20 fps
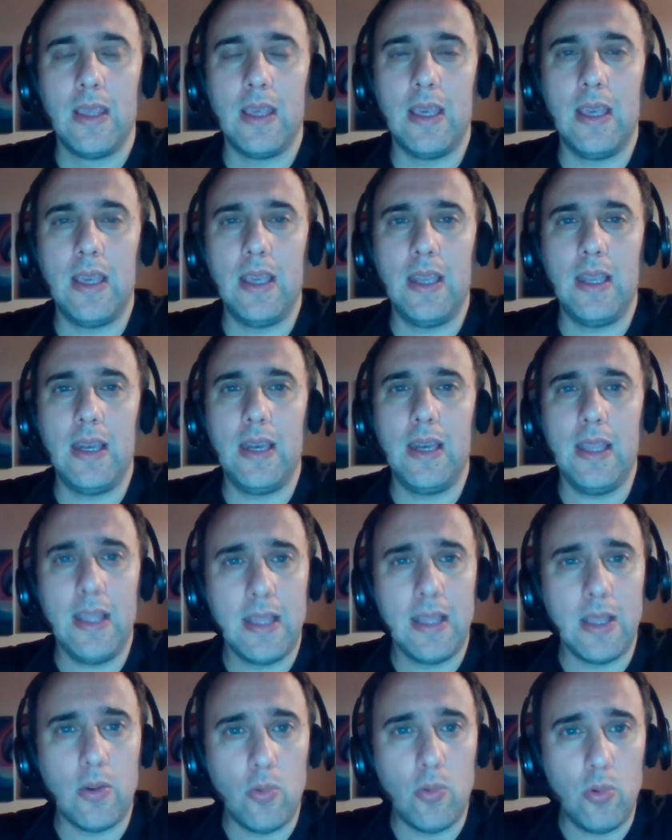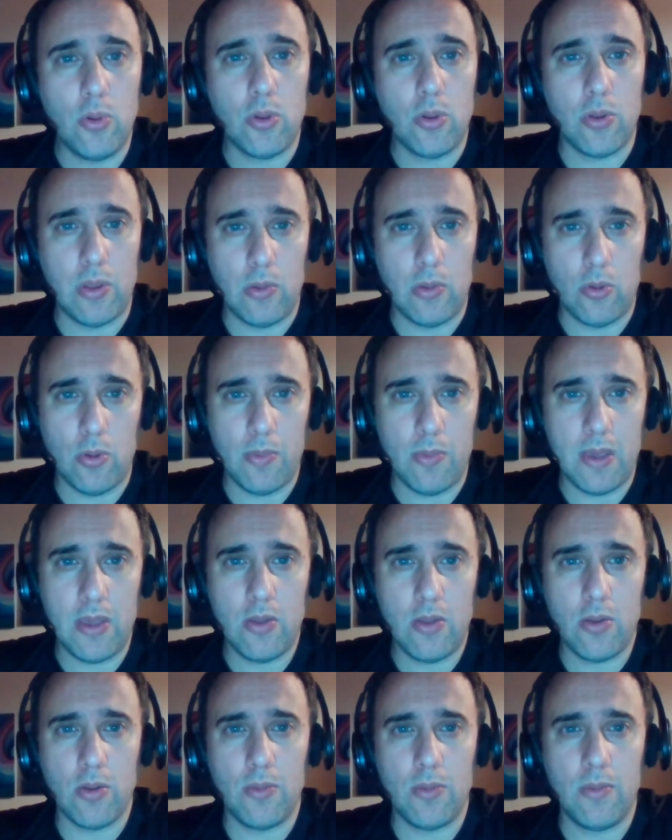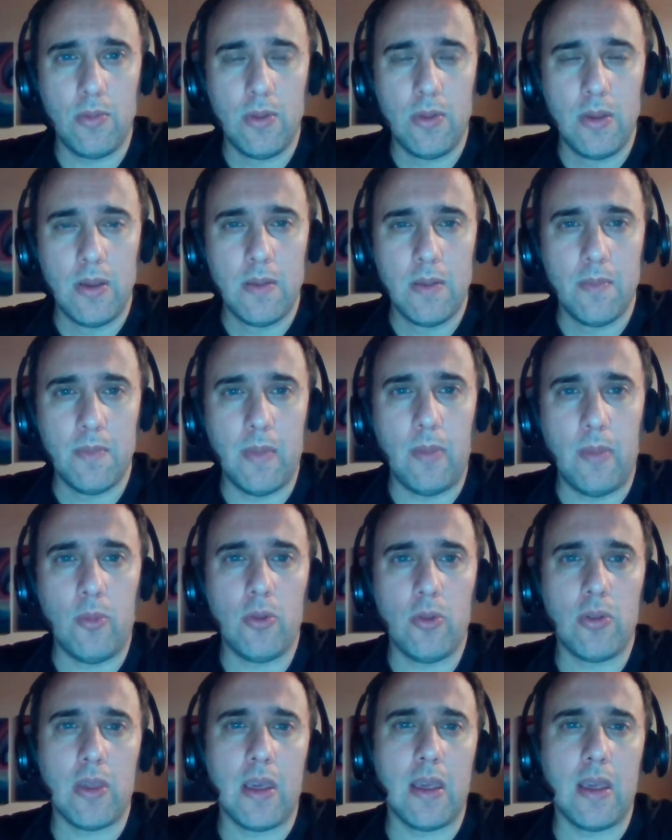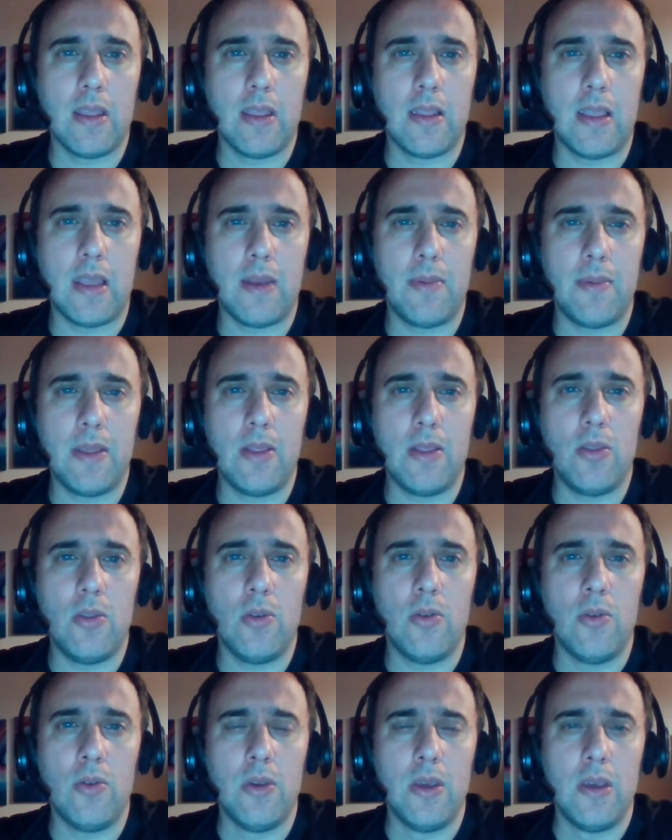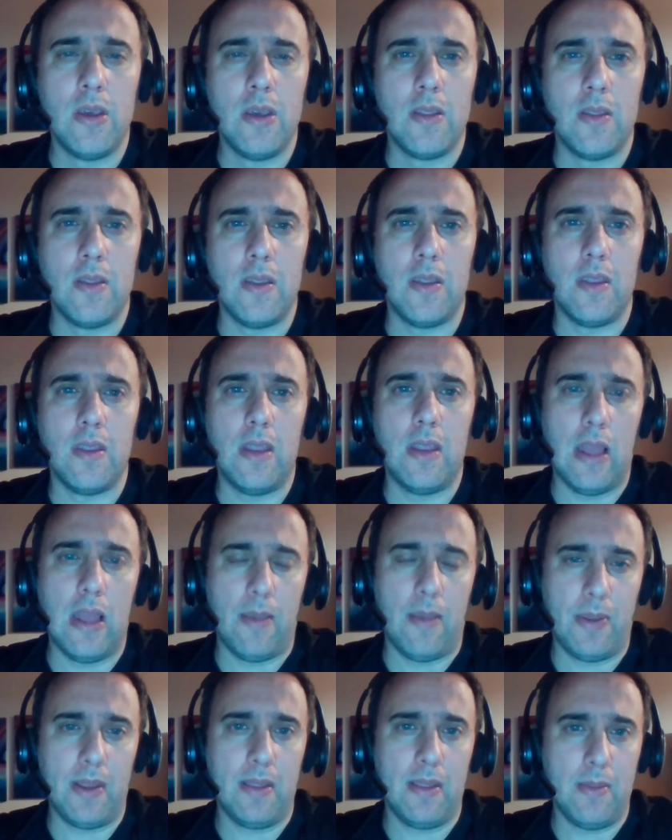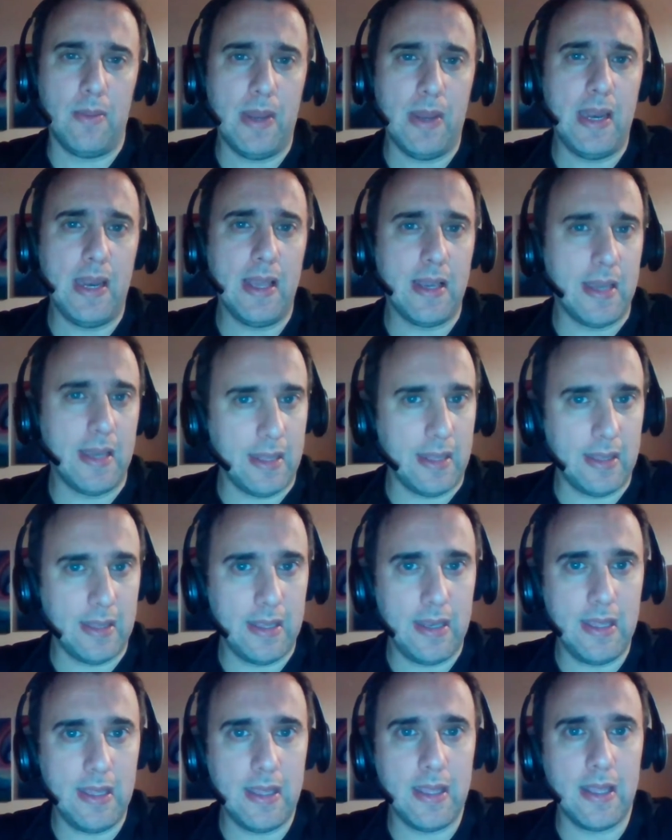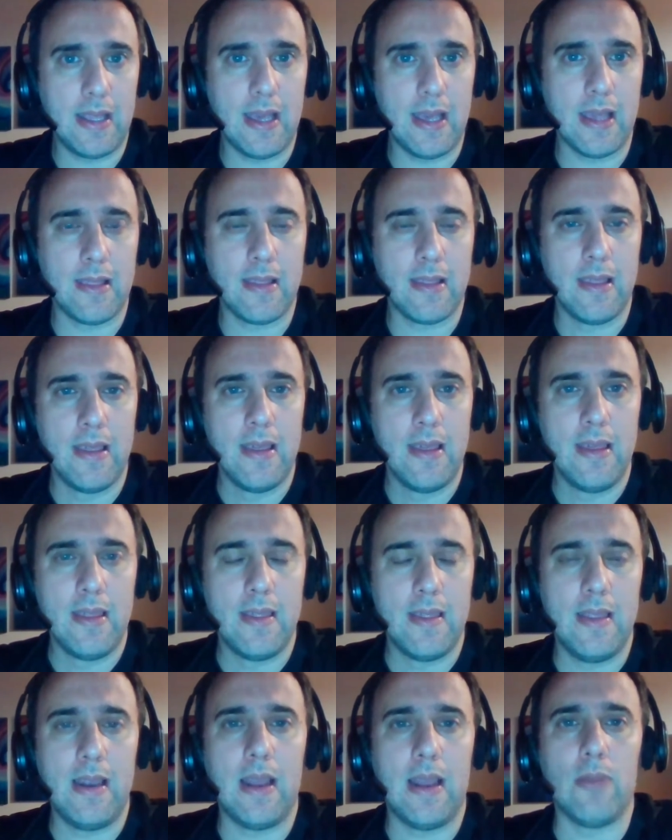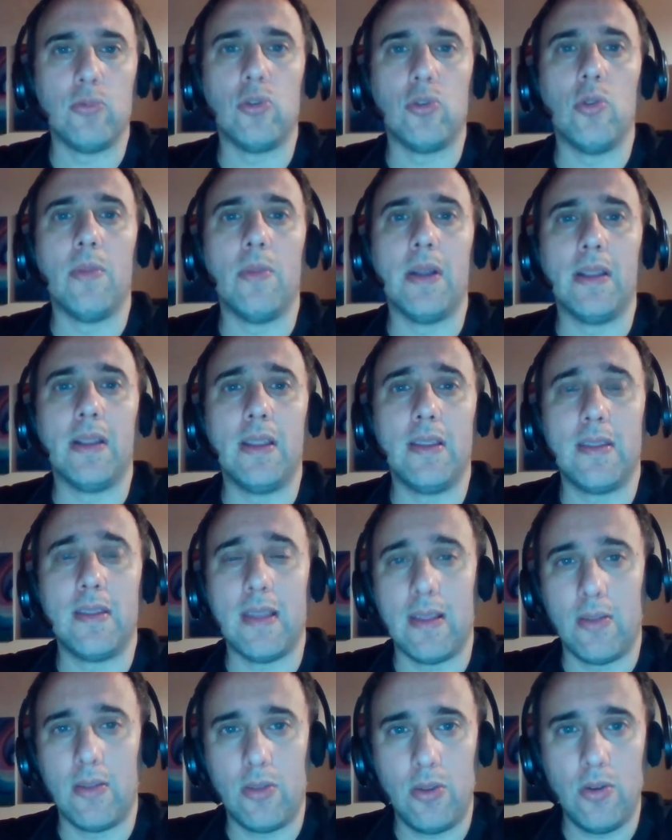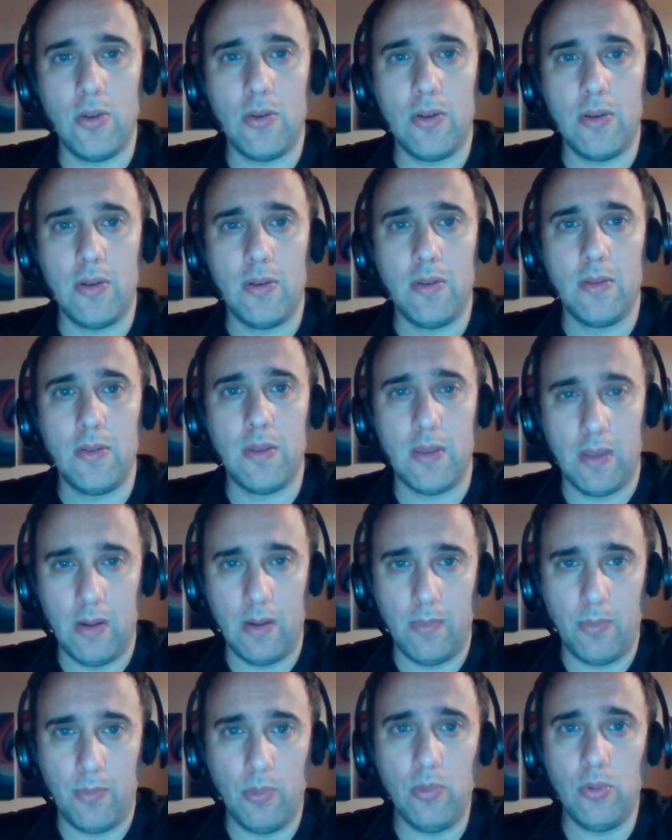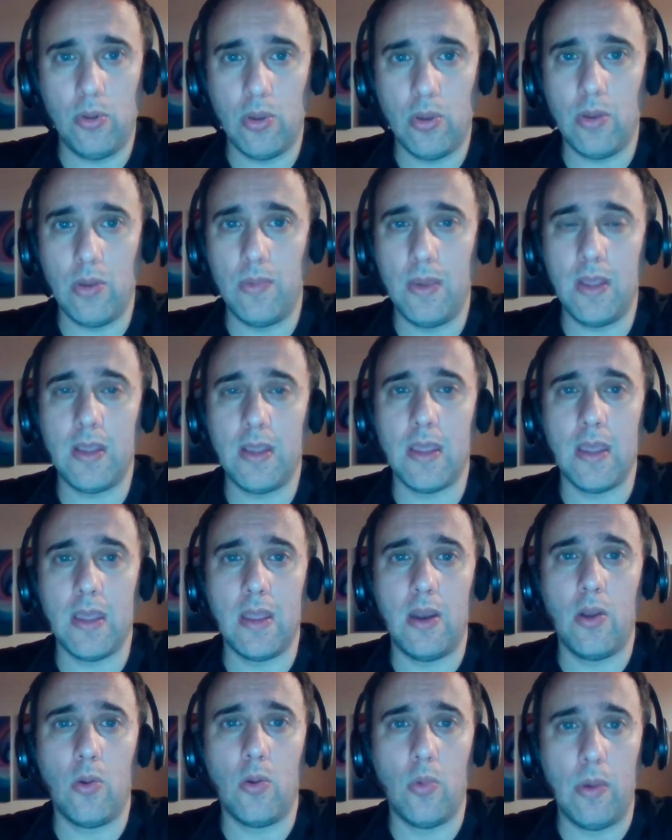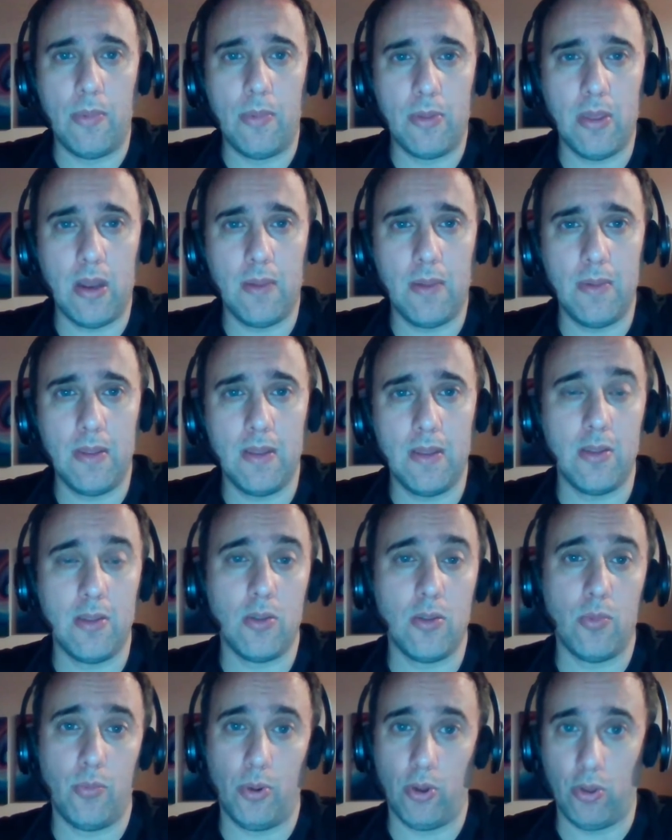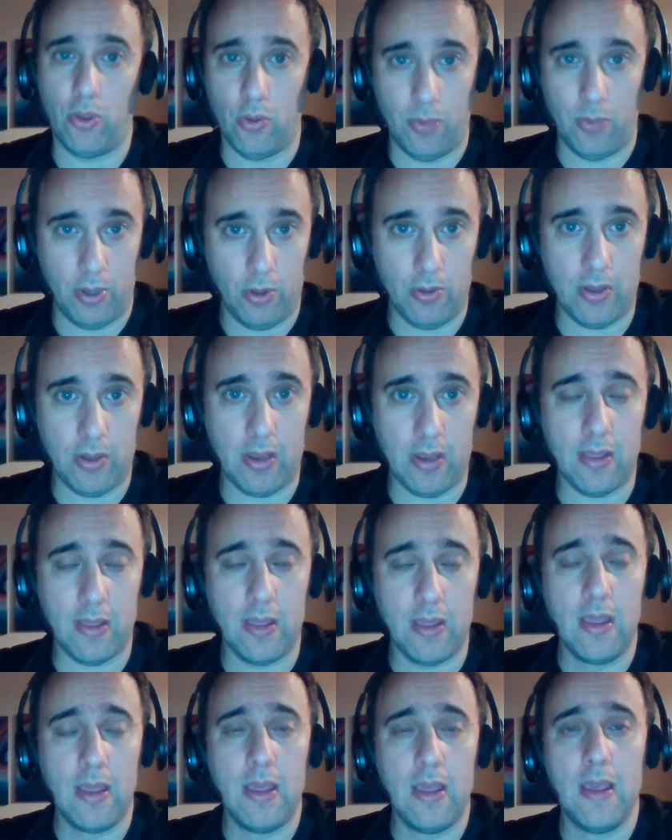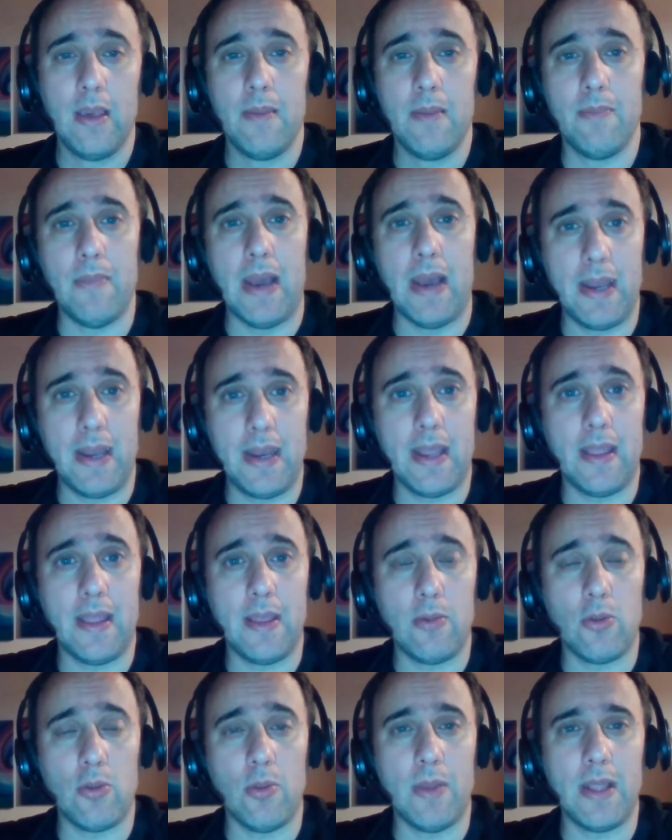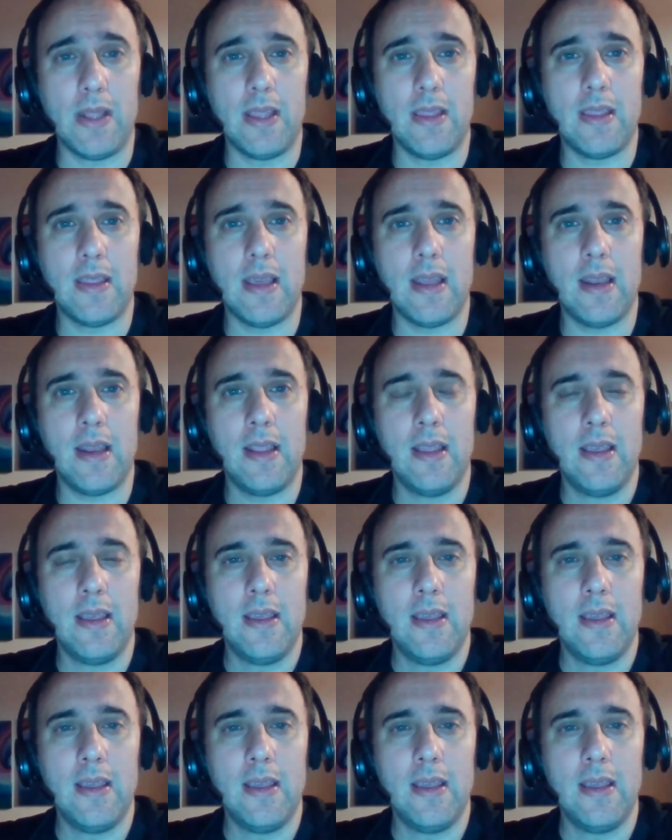En este curso de automation vamos a estar viendo desde las principales características de la automatización desde el punto de vista de los web services por sobre otras maneras de automatizar